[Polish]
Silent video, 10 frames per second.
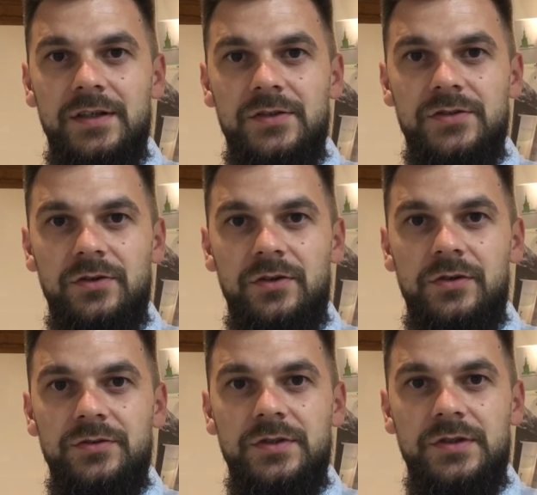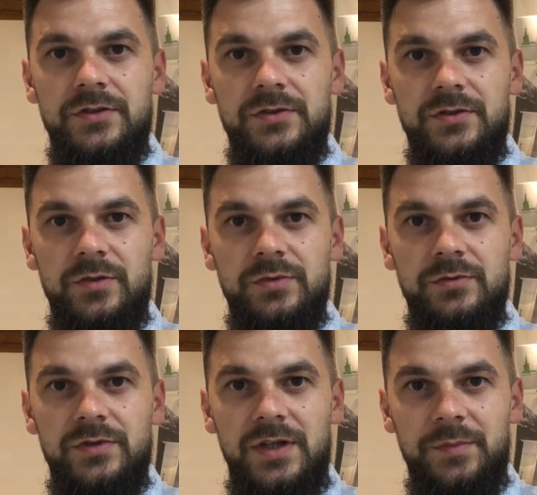co On
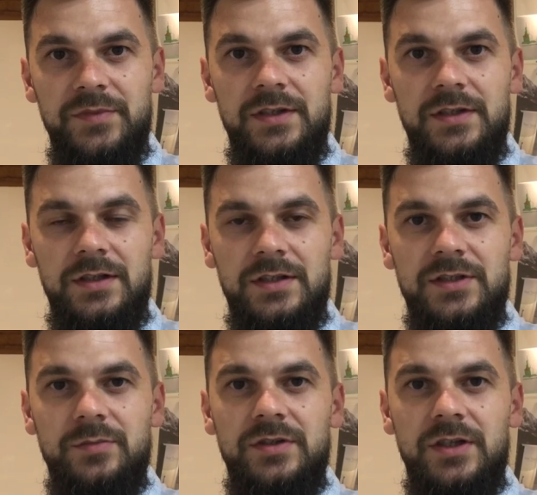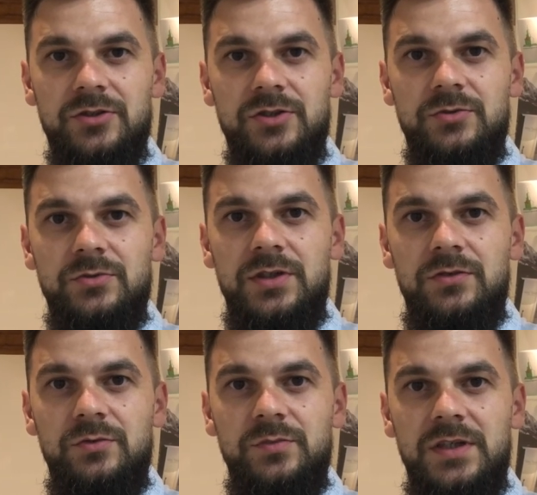zrobił dla mnie i dla Ciebie na krzyżu, kiedy
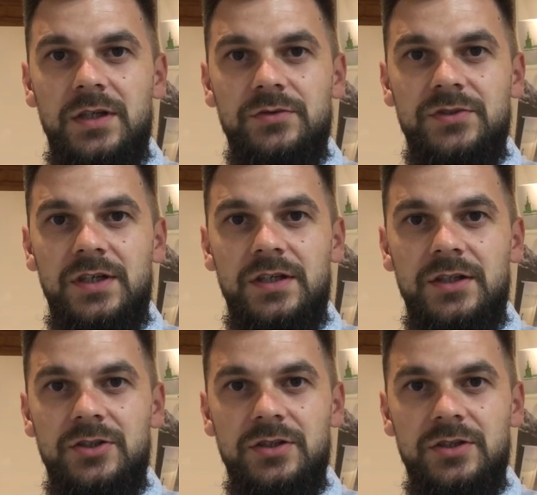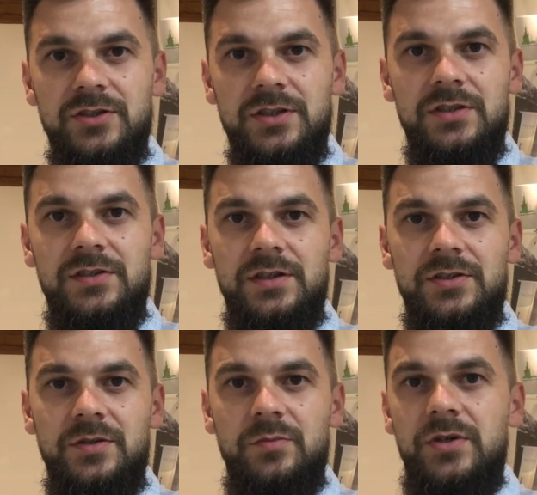umierał za nasze grzechy, za
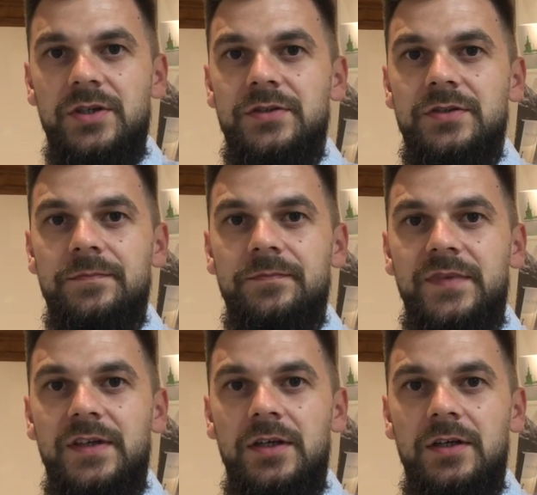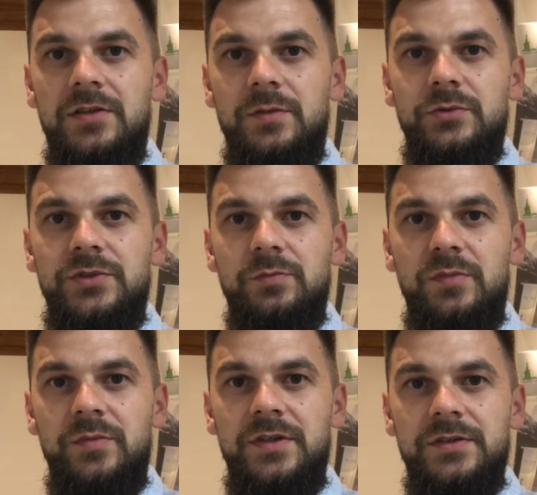nasze błędy. To był ten
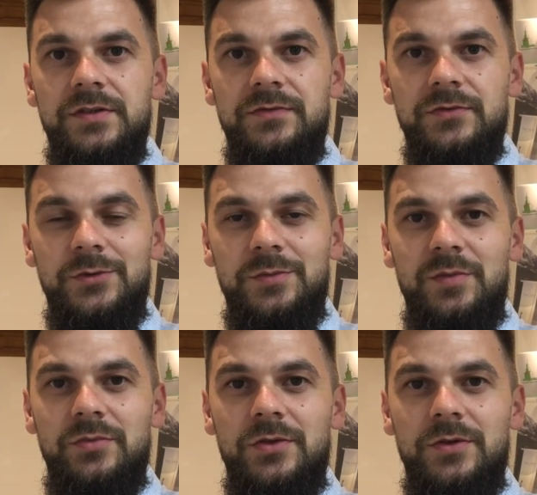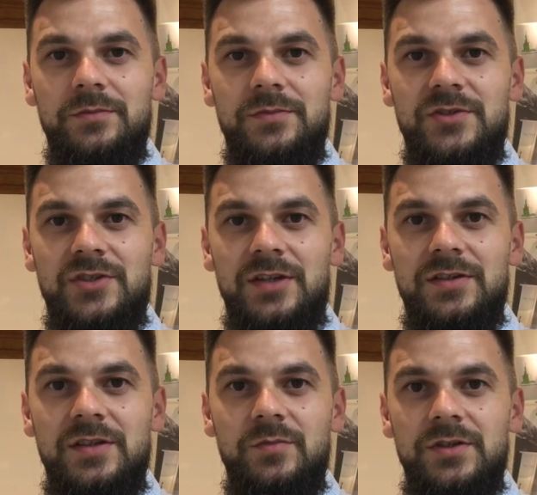moment, w którym nie było
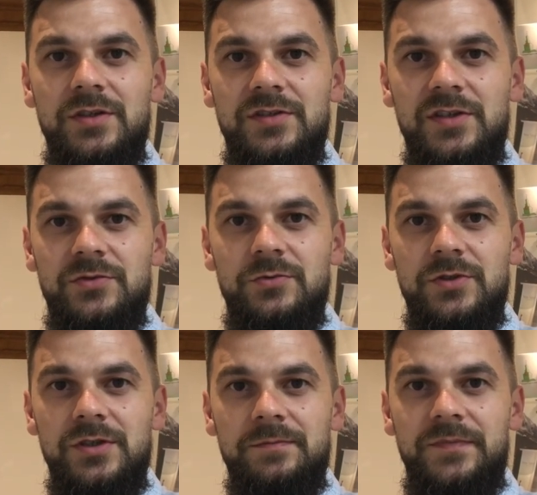żadnej mojej zasługi,